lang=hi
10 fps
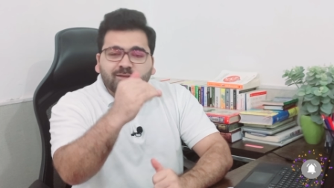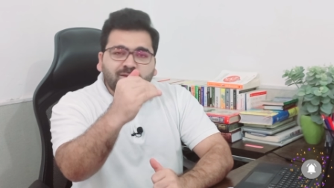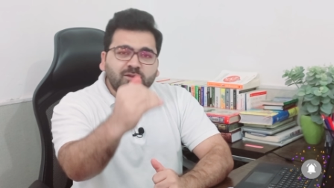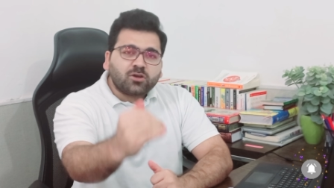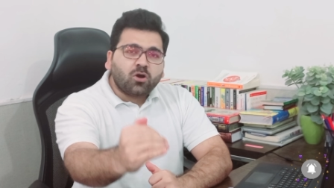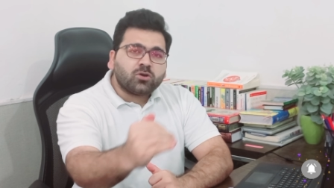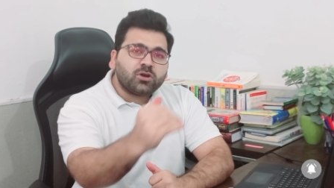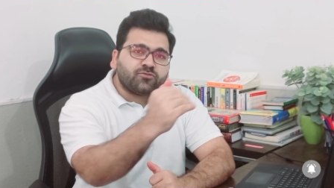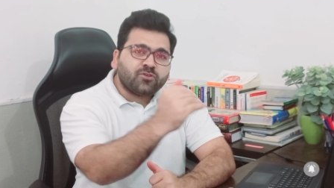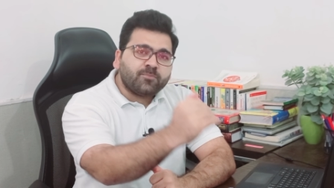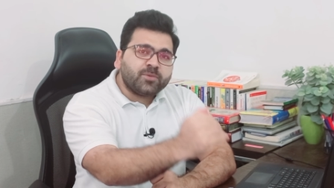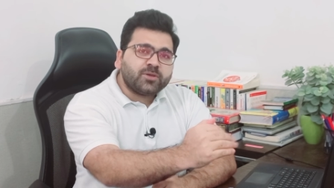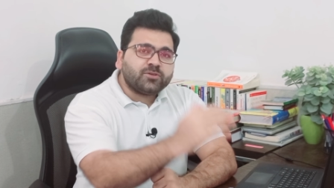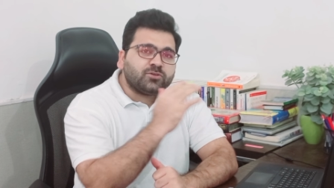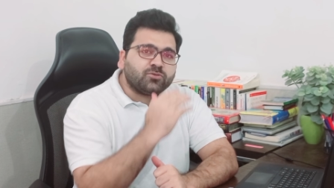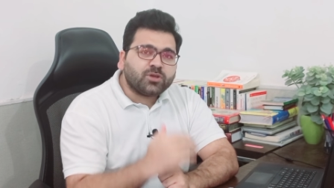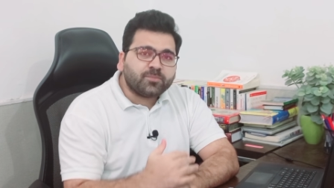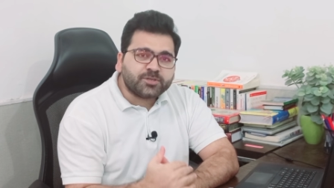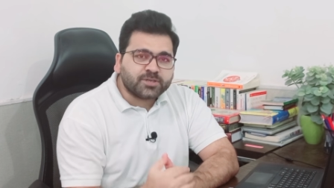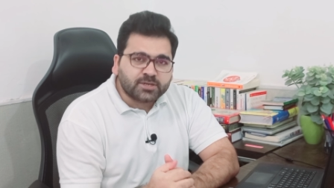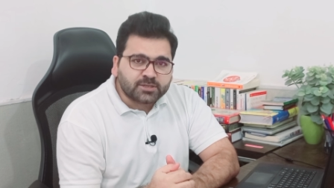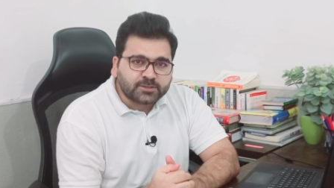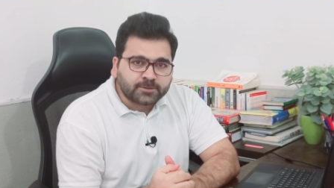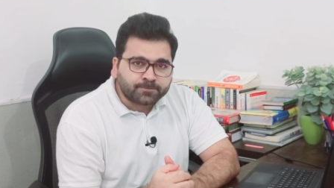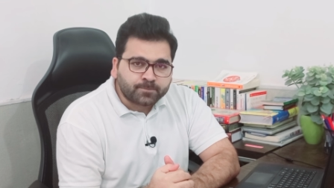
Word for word: जिनका ऑडिट फॉर्म में जिन्होंने अभी जाना था